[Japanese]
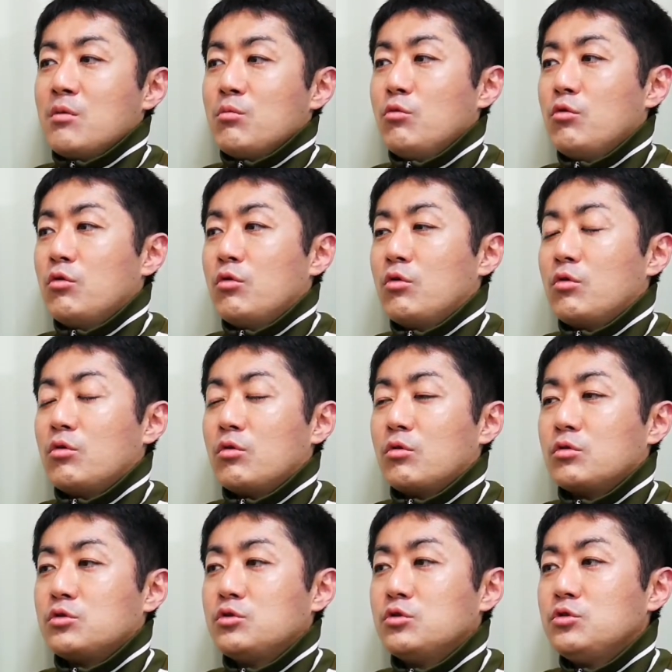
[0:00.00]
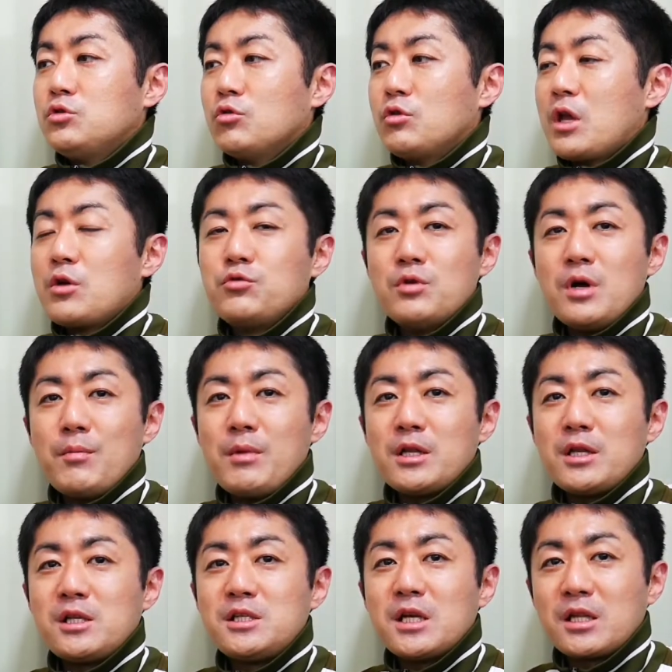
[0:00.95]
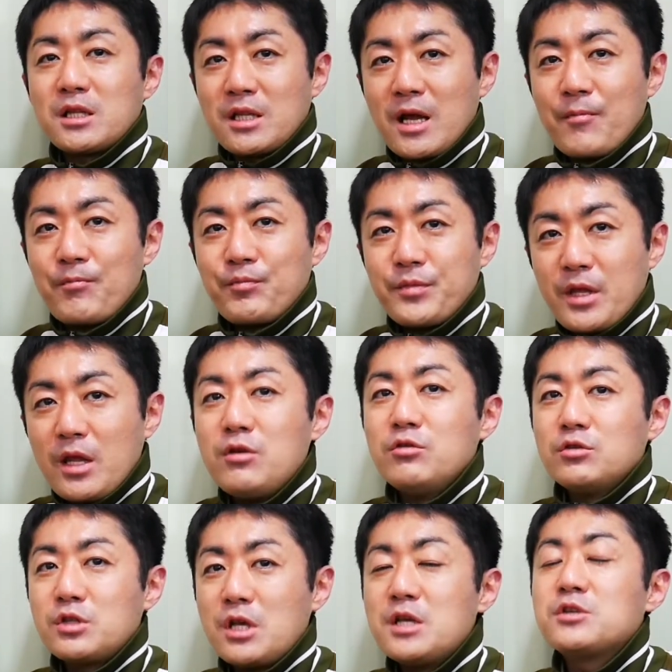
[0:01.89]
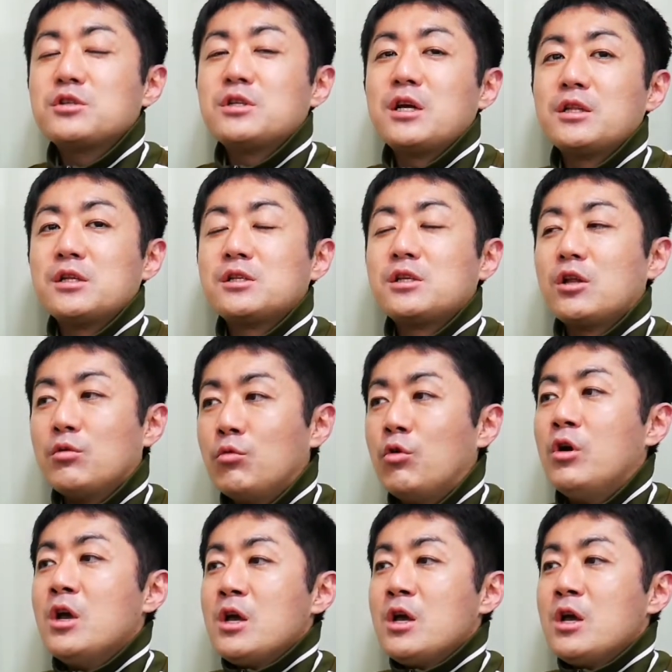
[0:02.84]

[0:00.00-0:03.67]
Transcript: もう順調に エフワン まで来ちゃったっていう選手なんですけども、